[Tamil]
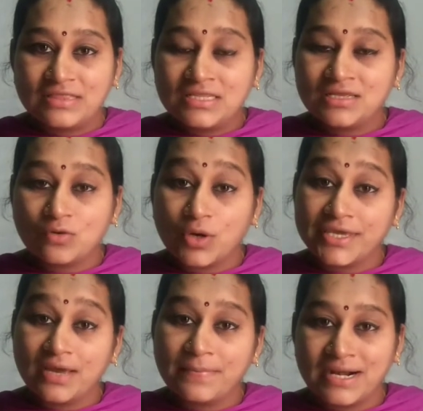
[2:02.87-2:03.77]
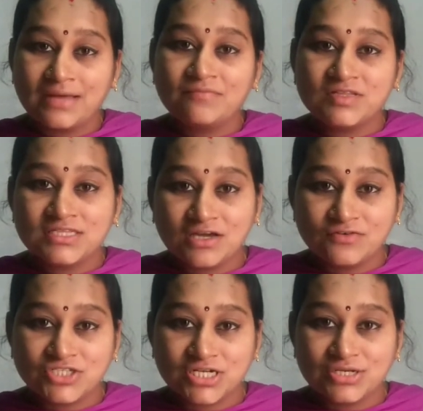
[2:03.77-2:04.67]
வந்து கொய்யா பழம் வந்து
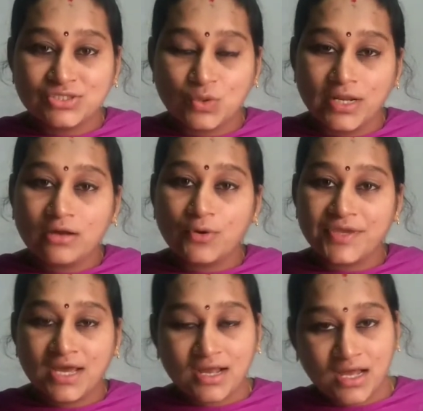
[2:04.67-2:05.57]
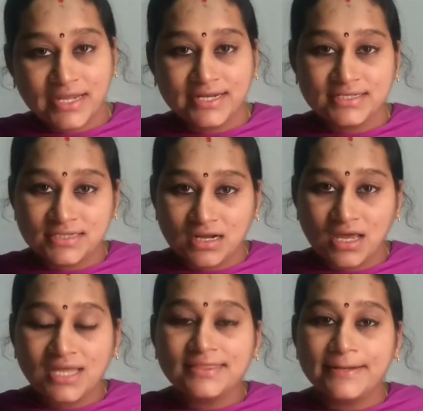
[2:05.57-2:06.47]
தவிச்சுக்கன்னு சொன்னேன் கொய்யாக்காய்
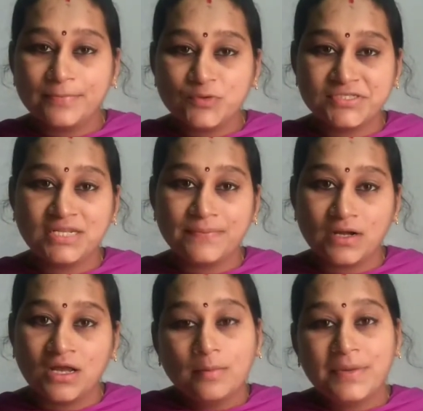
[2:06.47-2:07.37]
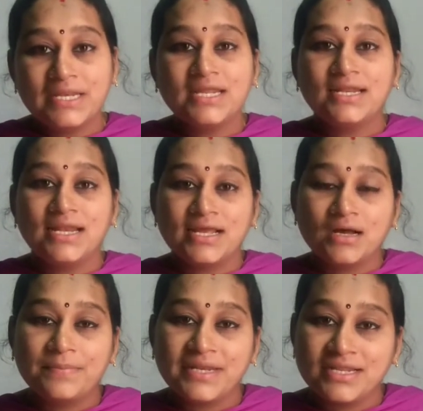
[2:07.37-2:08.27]
எடுத்துக்கலாம் தர்பூசணி பா பெரிய
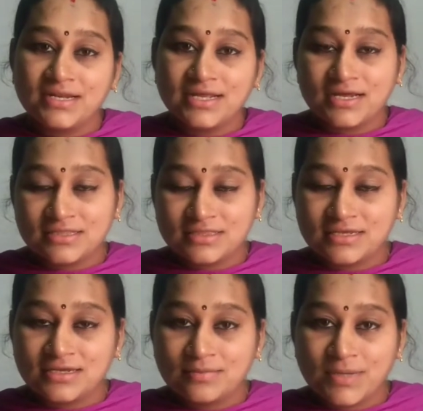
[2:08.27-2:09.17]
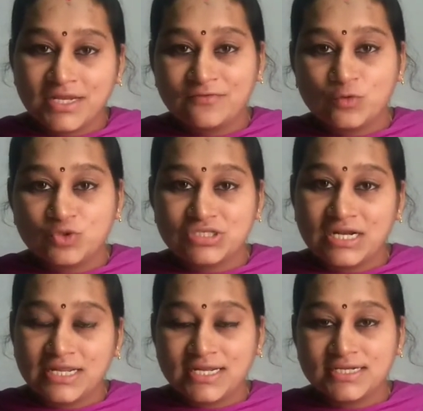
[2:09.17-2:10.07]
நெல்லிக்காய் பெரிய நெல்லிக்காய் இந்த மாதிரி
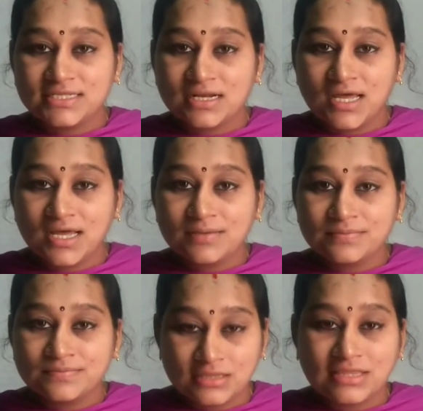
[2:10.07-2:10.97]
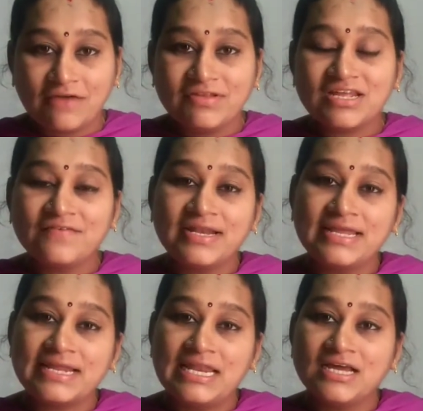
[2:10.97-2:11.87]
ஃப்ரூட்ஸ்லாம் நீங்கள் எடுத்துக்கலாம் தவிர்க்க வேண்டிய
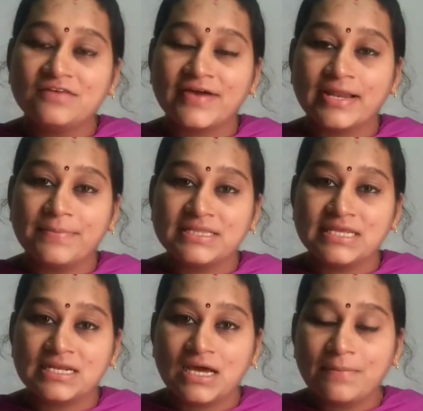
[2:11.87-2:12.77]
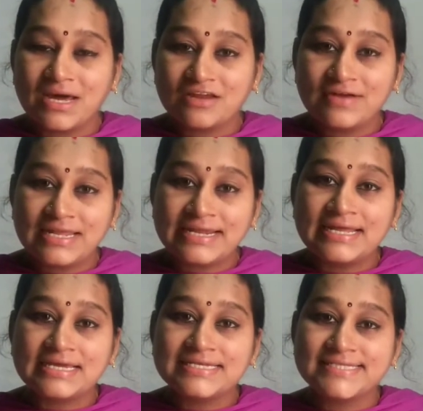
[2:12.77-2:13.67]
கிழங்கு வகையில் பார்த்தீங்கன்னா
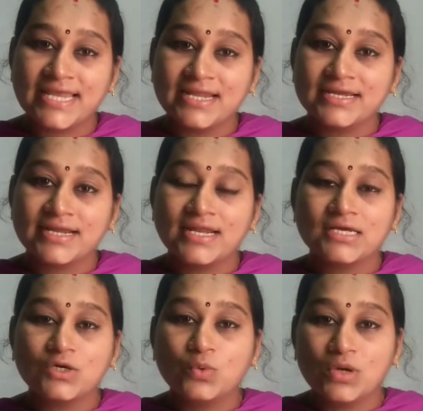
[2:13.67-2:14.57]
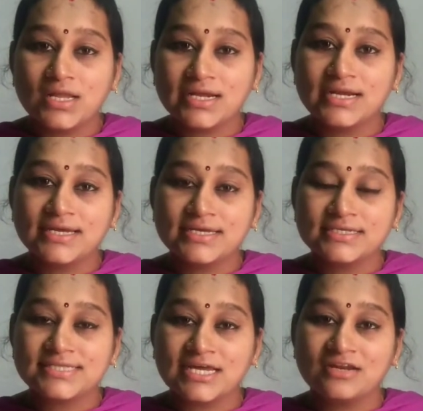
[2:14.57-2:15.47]
மரவள்ளிக்கிழங்கு சேனக்கிழங்கு உருளைக்கிழங்கு
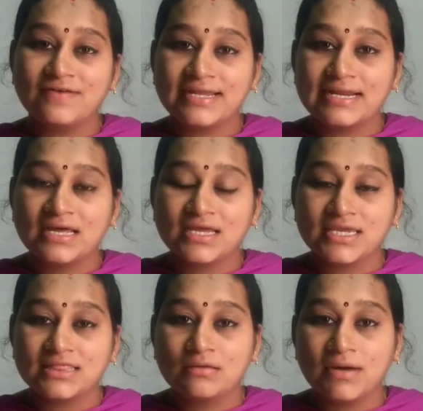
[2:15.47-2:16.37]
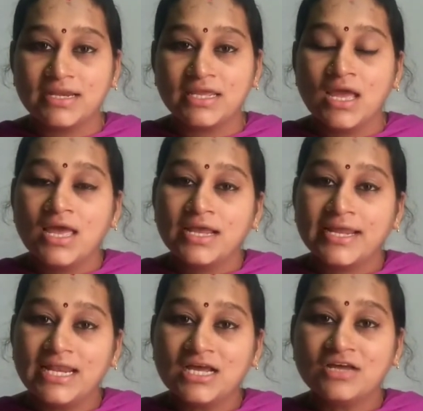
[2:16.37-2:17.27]
சக்கரவள்ளிக்கிழங்கு இந்த மாதிரி
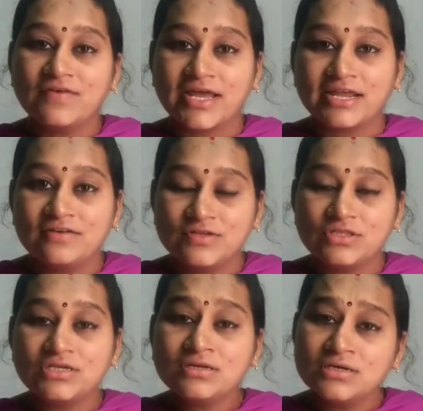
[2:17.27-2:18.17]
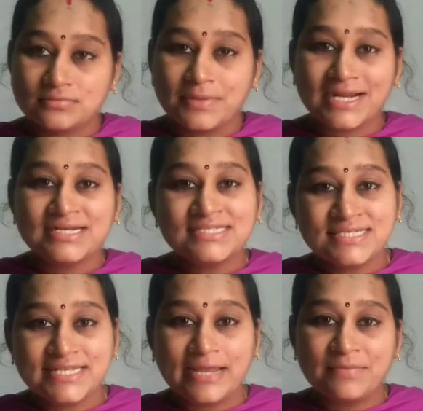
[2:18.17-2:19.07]
கிழங்கு வகைகள் வந்து
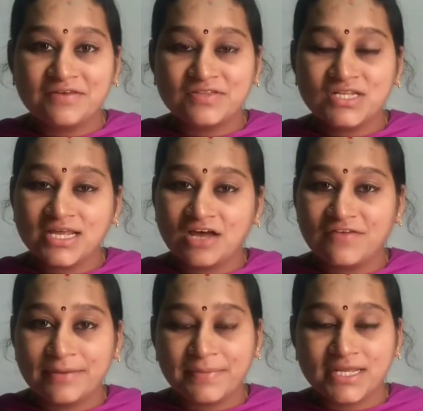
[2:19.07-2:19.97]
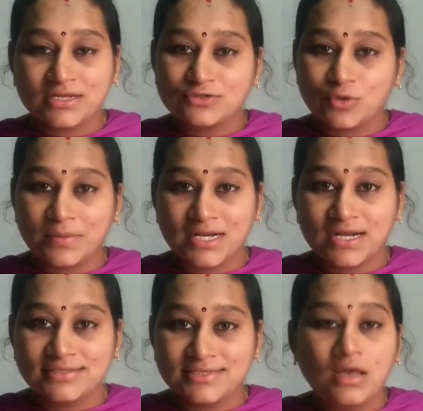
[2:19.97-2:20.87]
ப்ரெக்னன்சி டைமில் வந்து நீங்கள் அவாய்ட் பண்ணிக்கிறது ரொம்ப
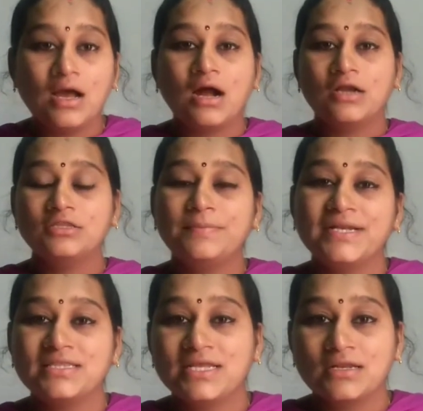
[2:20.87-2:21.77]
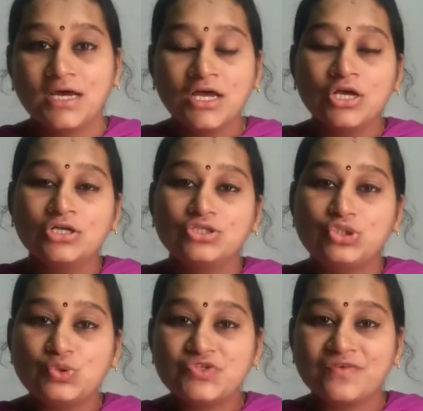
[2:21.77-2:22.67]
நல்லது அடுத்து பார்த்தீங்கன்னா
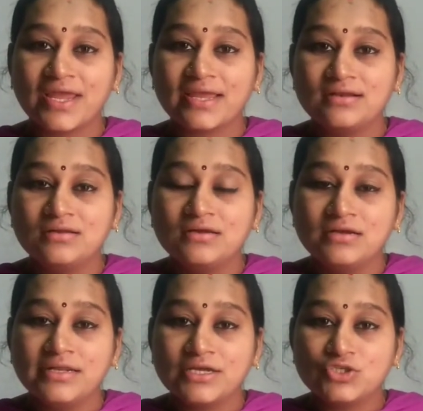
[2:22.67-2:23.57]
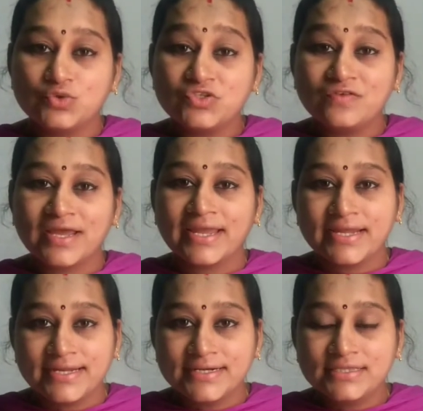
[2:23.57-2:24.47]
ஜூஸ் வகைகள் நீங்கள் ஜூஸ்
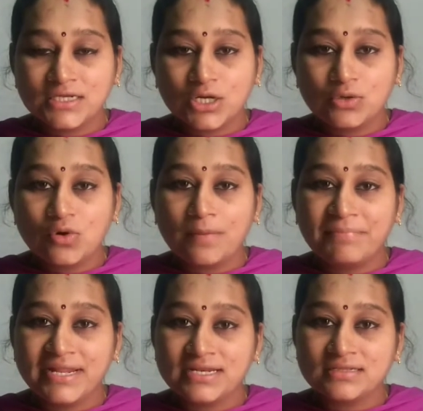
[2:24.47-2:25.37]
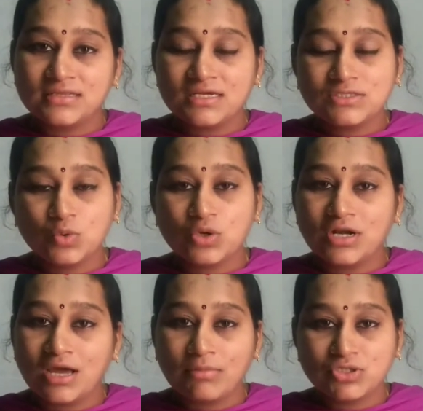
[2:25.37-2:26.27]
வகைகள் எடுத்துக்கணும் அப்படின்னு இருந்தால் சுகர்
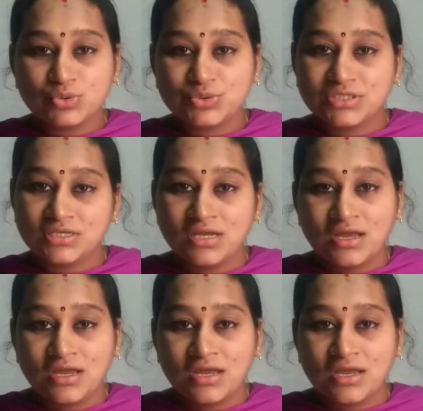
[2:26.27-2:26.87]
இல்லாமல் ஜூஸு